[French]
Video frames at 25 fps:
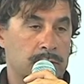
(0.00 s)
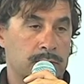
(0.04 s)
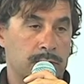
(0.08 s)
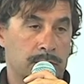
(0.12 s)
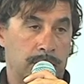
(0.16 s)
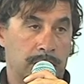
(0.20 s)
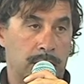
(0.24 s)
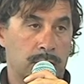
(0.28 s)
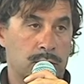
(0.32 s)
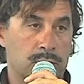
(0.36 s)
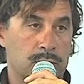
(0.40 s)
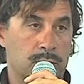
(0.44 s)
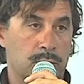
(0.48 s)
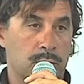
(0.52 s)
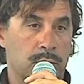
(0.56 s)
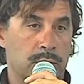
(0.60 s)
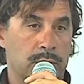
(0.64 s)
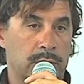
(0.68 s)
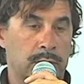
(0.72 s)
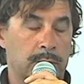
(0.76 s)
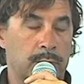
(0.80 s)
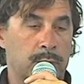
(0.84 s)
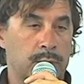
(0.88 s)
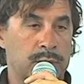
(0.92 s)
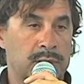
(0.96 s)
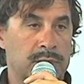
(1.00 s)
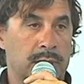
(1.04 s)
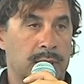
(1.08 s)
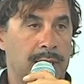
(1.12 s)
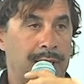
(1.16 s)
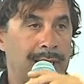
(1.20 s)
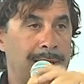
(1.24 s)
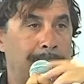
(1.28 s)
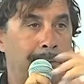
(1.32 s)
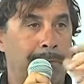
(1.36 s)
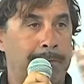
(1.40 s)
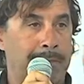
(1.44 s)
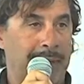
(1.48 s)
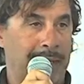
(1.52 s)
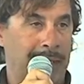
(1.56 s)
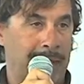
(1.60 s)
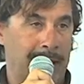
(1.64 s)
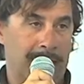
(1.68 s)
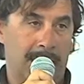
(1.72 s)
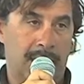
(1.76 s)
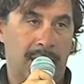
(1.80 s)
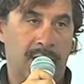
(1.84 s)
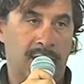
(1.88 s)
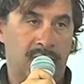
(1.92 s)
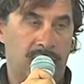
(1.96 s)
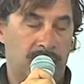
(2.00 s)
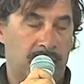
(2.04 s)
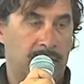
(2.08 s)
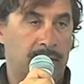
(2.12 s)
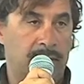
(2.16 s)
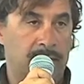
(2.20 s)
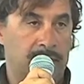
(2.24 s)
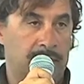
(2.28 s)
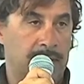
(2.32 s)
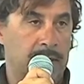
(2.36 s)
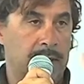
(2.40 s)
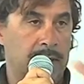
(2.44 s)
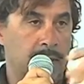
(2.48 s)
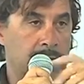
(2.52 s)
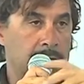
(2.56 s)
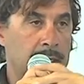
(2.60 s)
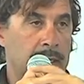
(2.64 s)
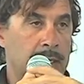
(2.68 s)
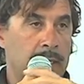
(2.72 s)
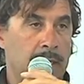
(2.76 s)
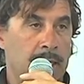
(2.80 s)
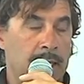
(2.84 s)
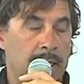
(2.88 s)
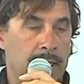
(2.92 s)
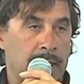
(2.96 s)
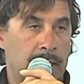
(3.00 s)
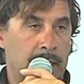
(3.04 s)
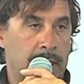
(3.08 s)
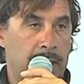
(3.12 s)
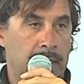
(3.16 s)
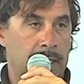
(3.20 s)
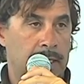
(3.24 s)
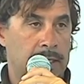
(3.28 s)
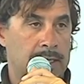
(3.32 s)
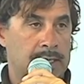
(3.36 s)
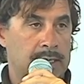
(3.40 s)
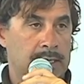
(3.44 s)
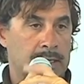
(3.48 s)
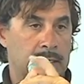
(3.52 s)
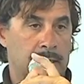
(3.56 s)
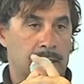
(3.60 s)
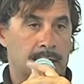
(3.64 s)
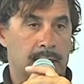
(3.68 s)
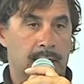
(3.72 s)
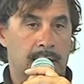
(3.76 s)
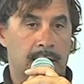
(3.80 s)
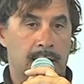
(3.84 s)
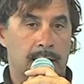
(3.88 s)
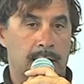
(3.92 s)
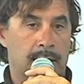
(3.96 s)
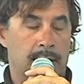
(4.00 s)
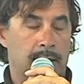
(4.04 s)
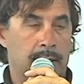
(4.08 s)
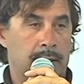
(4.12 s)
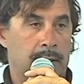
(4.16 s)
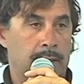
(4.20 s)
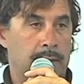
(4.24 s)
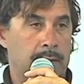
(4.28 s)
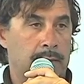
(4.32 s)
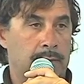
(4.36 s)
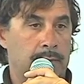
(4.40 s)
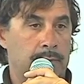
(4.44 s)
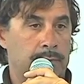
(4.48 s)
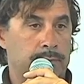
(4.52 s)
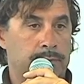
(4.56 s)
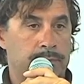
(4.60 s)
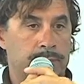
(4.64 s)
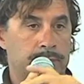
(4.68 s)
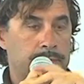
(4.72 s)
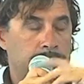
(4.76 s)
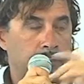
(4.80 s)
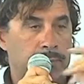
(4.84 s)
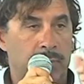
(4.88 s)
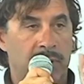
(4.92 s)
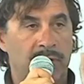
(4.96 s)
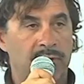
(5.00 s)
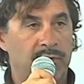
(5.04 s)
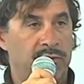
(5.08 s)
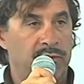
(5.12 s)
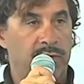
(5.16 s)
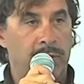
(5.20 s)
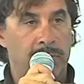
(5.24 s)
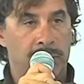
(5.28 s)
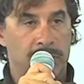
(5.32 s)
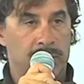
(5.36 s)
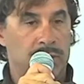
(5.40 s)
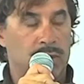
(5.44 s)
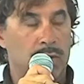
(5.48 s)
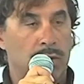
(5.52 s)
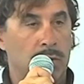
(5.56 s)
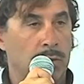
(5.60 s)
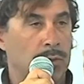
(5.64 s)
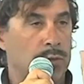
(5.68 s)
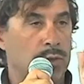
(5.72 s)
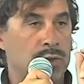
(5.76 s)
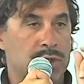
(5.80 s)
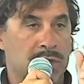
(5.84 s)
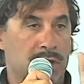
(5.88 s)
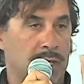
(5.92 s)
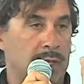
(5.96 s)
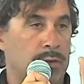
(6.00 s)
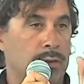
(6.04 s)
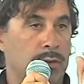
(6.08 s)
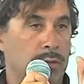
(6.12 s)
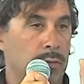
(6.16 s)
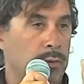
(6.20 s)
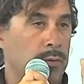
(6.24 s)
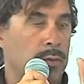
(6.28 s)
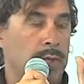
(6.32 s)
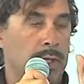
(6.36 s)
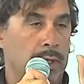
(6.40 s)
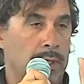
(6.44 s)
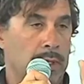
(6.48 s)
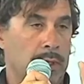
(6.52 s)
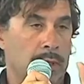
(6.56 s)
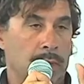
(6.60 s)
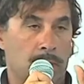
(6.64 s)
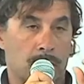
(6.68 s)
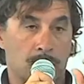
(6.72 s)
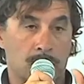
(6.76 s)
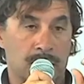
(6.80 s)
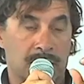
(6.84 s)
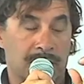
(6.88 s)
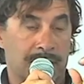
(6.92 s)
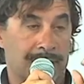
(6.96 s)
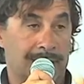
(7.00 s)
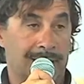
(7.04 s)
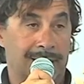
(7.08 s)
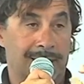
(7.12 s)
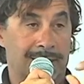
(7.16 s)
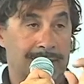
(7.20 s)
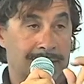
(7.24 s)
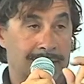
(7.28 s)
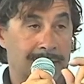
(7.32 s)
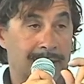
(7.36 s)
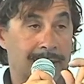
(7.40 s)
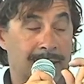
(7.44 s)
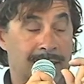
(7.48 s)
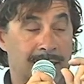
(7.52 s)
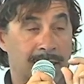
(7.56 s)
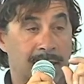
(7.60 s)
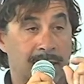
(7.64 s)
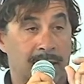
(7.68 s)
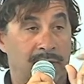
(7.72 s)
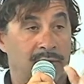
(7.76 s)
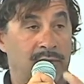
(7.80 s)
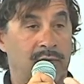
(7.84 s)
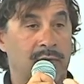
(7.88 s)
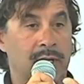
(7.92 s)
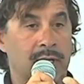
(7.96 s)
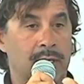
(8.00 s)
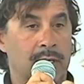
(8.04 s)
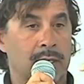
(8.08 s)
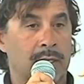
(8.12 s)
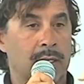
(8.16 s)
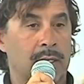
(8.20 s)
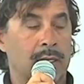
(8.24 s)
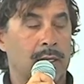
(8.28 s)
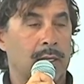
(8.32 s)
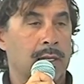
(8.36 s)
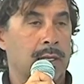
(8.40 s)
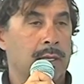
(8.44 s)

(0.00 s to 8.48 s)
Beaucoup de choses qui, qui arrivent au bateau monotype, c'est qu'il y a là une petite différence qui est très petite